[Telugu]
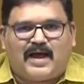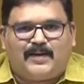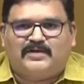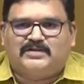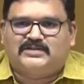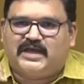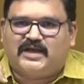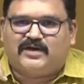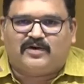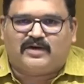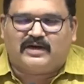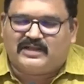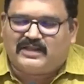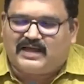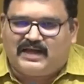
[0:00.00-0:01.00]
లాభం
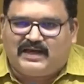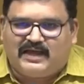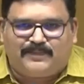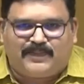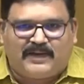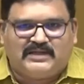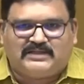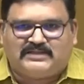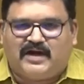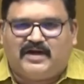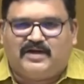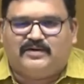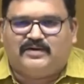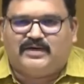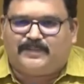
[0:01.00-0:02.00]
చేకూరన్నదే ఆయన ఏ పని
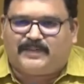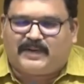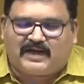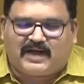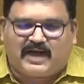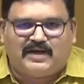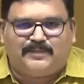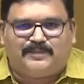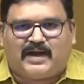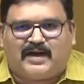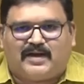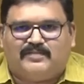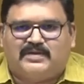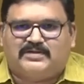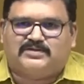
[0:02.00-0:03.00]
చేయడు ఏ పథకాన్ని
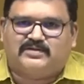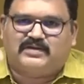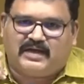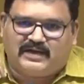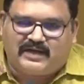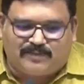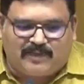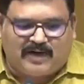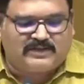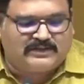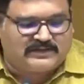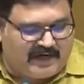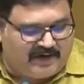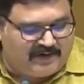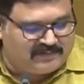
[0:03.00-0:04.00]
ప్రారంభించడు ఏ
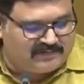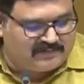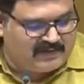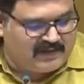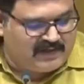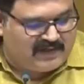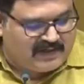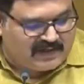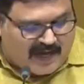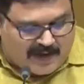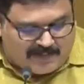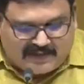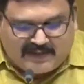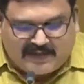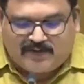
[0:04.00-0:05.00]
నిర్మాణం చేయడు
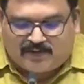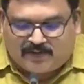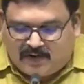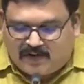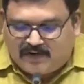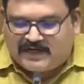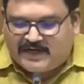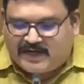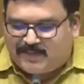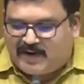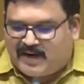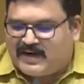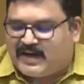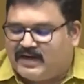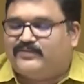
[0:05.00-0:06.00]
కాబట్టి ఈ రోడ్డు
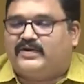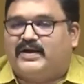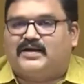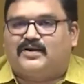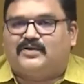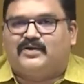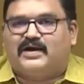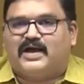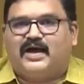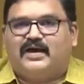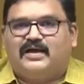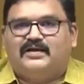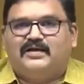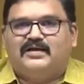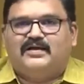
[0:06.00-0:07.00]
నిర్మాణాన్ని వెనక
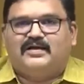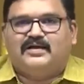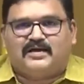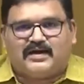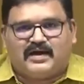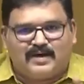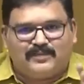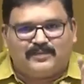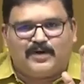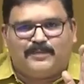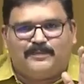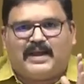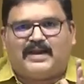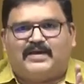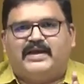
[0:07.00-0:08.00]
కూడా రెండు
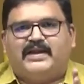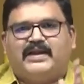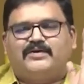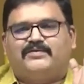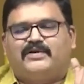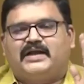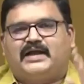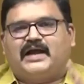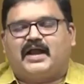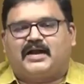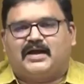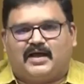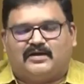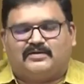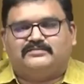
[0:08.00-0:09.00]
మూడు బలమైనటువంటి
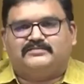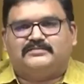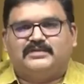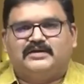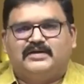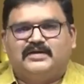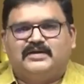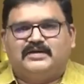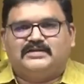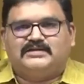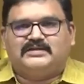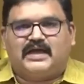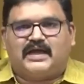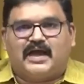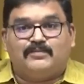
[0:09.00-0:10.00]
కారణాలు
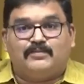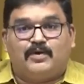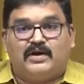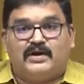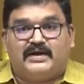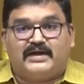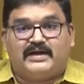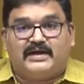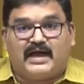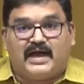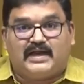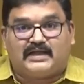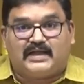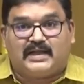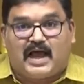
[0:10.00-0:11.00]
జగన్మోహన్ రెడ్డి
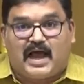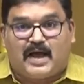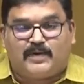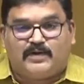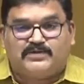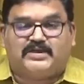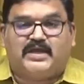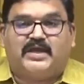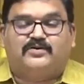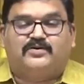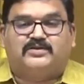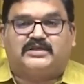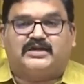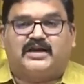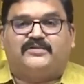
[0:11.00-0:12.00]
గారికి లాభం
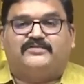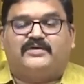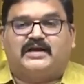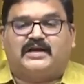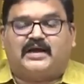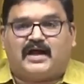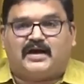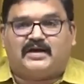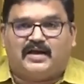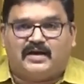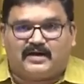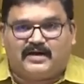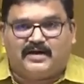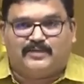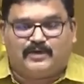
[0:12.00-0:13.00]
చేకూర్చేటటువంటి
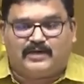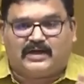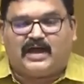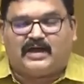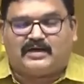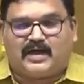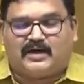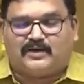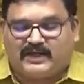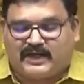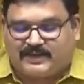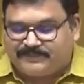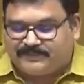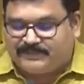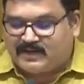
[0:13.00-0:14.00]
కారణాలు రెండు మూడు కారణాలు
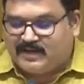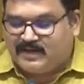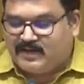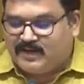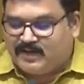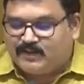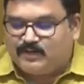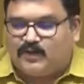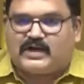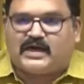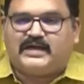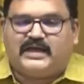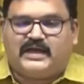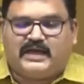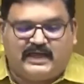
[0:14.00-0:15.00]
ఉన్నాయి
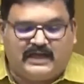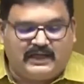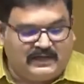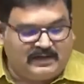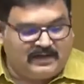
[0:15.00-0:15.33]
ఒకటి